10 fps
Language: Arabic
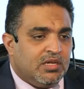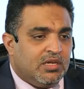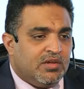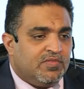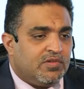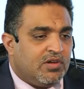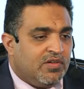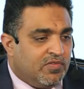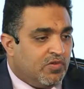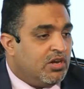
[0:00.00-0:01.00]
في
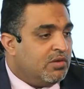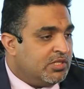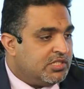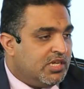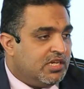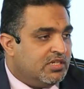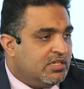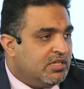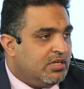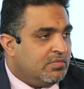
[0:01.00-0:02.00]
كل المنطقه
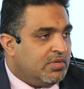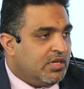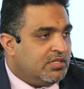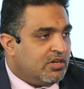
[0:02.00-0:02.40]
بيحضروا